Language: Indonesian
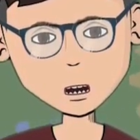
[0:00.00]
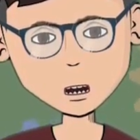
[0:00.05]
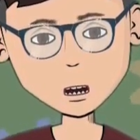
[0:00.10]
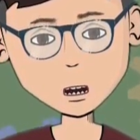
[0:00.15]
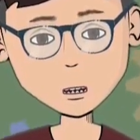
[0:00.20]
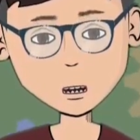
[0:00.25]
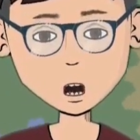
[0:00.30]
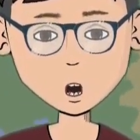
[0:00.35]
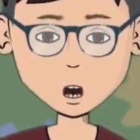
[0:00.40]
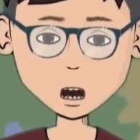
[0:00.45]

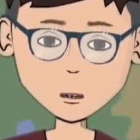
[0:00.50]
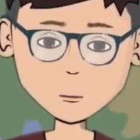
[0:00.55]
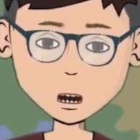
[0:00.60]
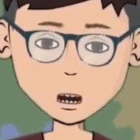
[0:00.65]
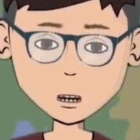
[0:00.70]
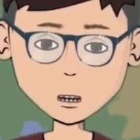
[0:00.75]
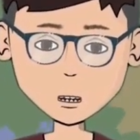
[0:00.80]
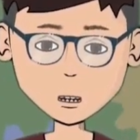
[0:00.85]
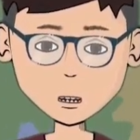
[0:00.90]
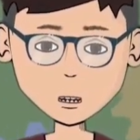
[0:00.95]
Oke, Vic.
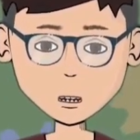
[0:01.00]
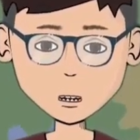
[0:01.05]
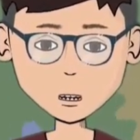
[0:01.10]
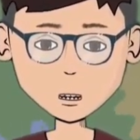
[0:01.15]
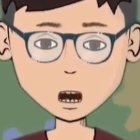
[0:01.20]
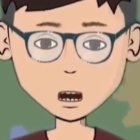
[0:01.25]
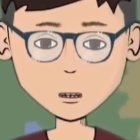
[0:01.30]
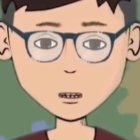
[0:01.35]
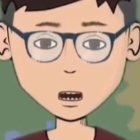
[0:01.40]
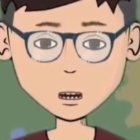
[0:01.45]

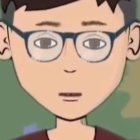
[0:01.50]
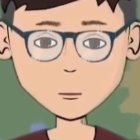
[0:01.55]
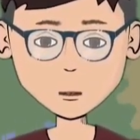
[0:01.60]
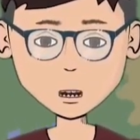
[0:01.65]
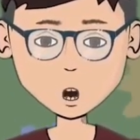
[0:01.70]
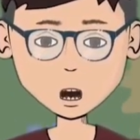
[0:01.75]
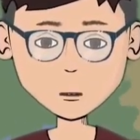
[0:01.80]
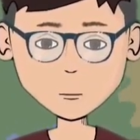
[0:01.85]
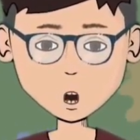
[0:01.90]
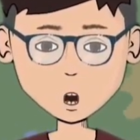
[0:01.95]
Wanita
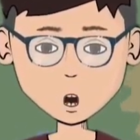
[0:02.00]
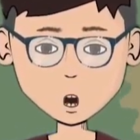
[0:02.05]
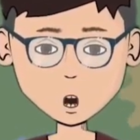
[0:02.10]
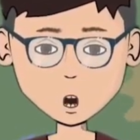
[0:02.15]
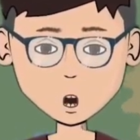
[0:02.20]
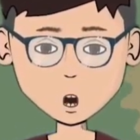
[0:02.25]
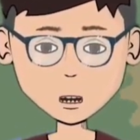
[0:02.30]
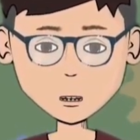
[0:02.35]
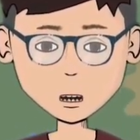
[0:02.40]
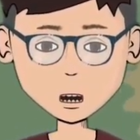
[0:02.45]
seperti
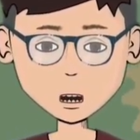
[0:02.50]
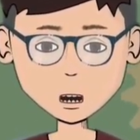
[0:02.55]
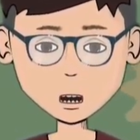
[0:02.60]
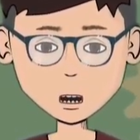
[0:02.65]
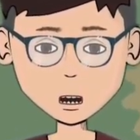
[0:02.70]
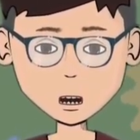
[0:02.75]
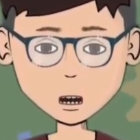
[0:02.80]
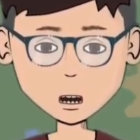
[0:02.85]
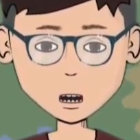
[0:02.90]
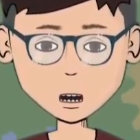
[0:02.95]
ini tidak
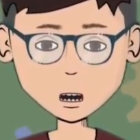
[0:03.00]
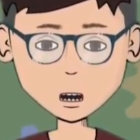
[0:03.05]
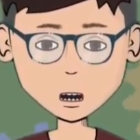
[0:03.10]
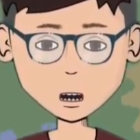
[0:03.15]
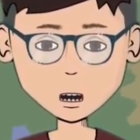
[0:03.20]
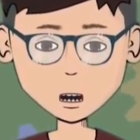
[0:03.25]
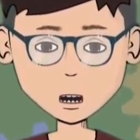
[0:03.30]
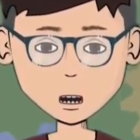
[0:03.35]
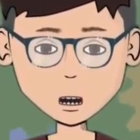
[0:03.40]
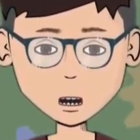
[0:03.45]
bisa diajak
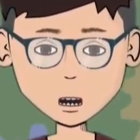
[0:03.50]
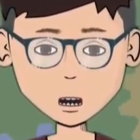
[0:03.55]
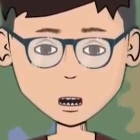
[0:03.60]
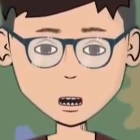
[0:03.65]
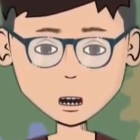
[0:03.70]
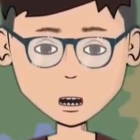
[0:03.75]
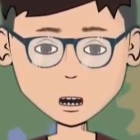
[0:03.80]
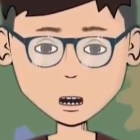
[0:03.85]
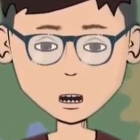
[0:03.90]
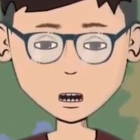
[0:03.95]
rumah tangga
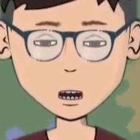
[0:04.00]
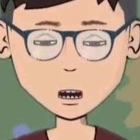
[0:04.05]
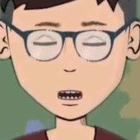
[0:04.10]
yang baik.